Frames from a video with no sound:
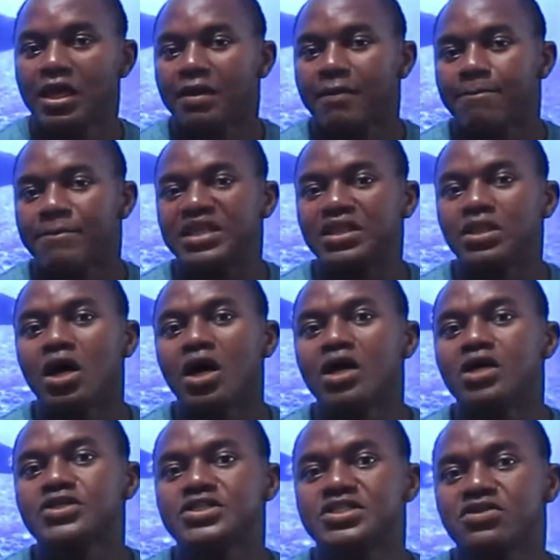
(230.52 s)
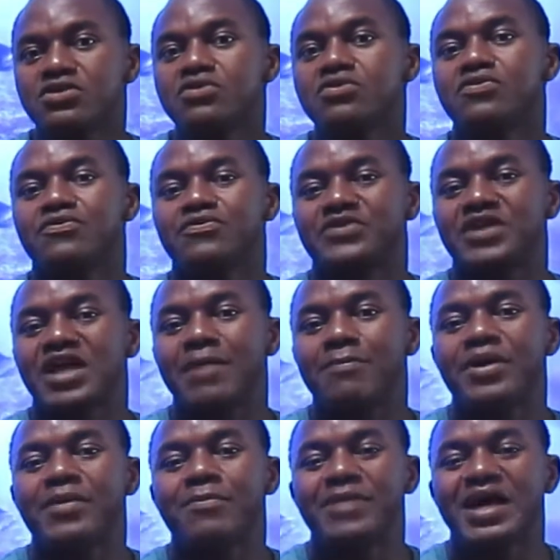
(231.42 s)
Maintenant, si quand
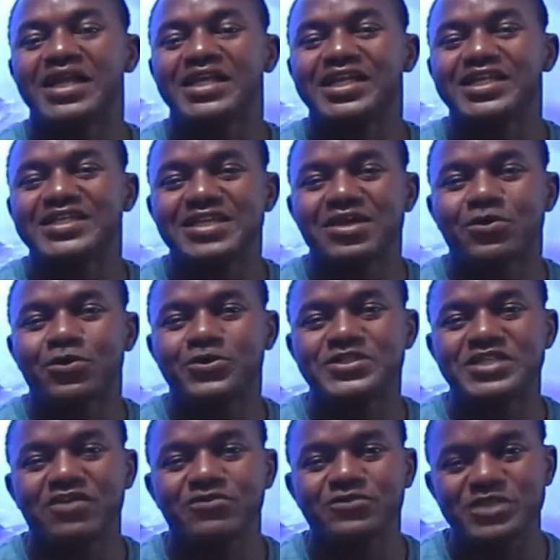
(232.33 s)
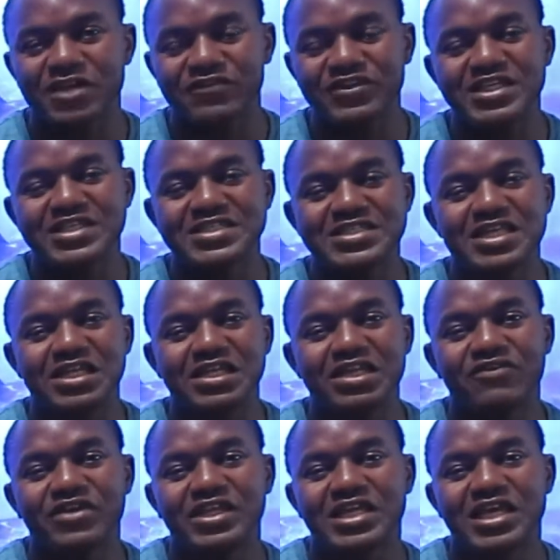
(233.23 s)
même, malgré ces conseils, vous avez décidé de
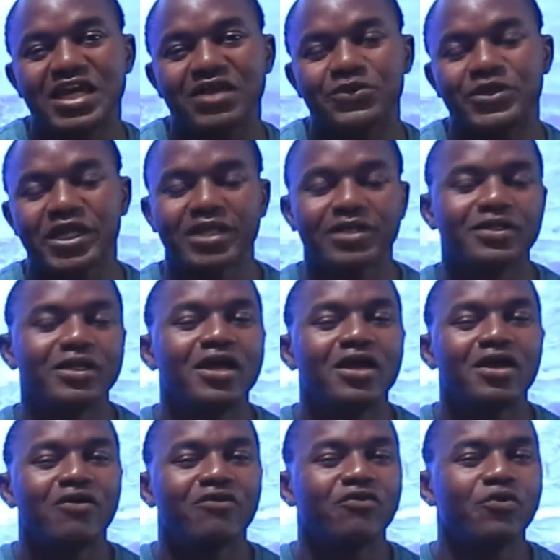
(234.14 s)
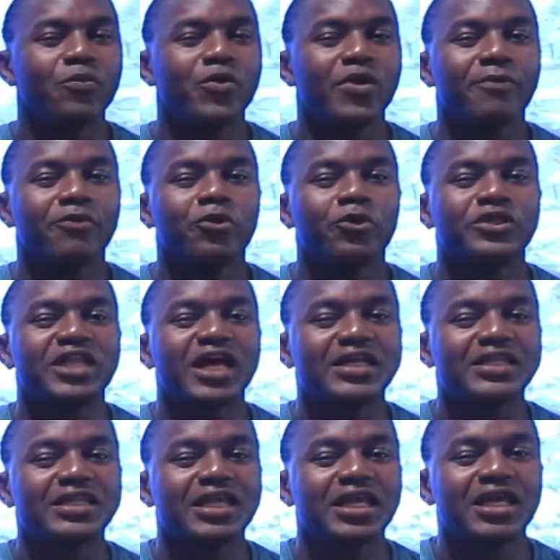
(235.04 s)
venir en Ukraine, vous pouvez me
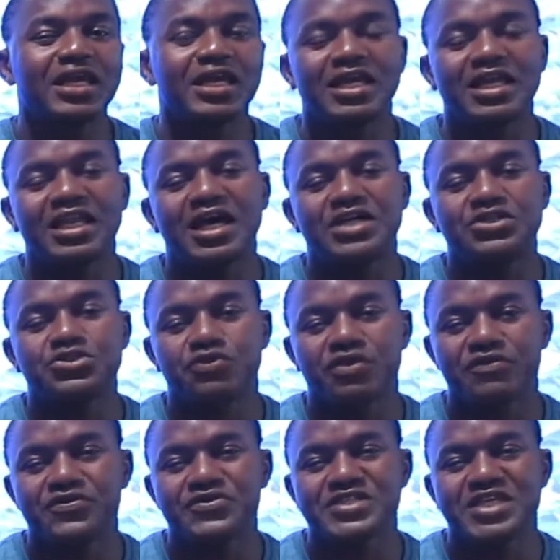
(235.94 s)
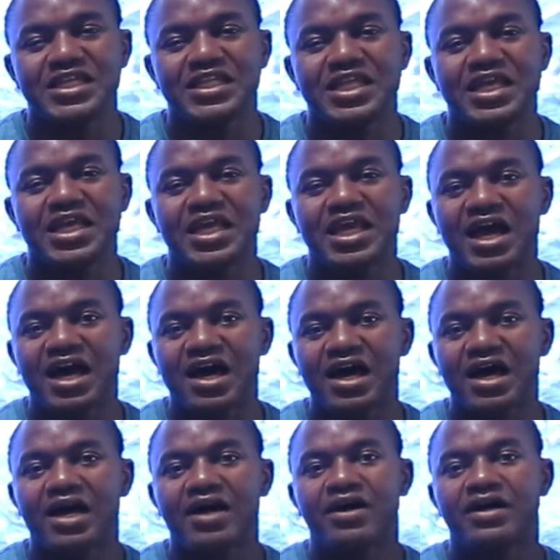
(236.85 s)
contacter et là, je vais vous aider
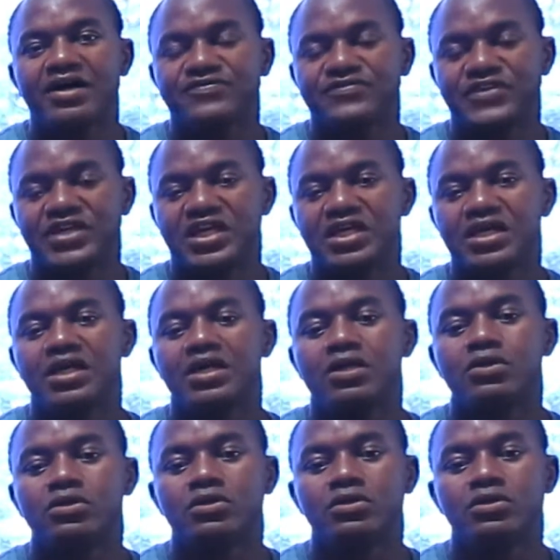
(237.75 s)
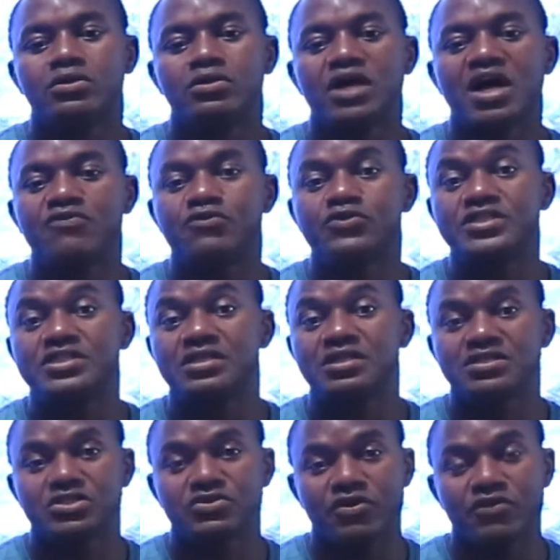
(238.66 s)
à, faire, euh,
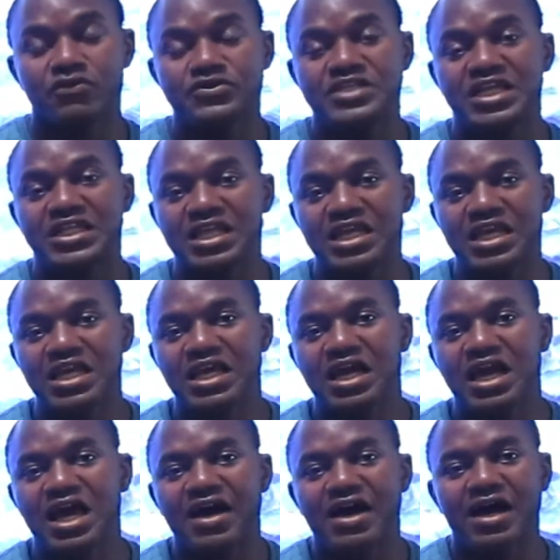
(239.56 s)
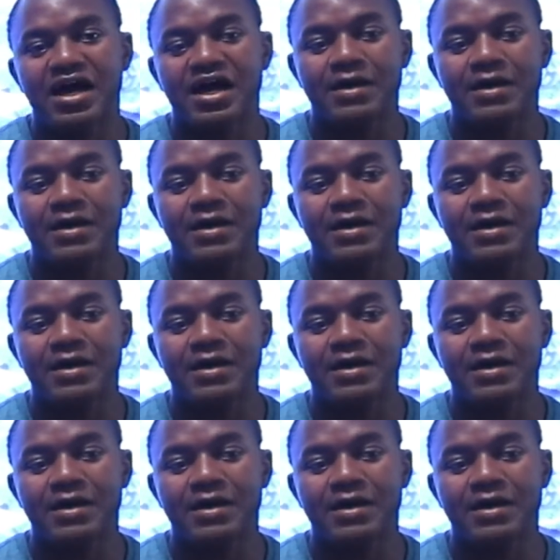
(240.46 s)
je vais vous aider à,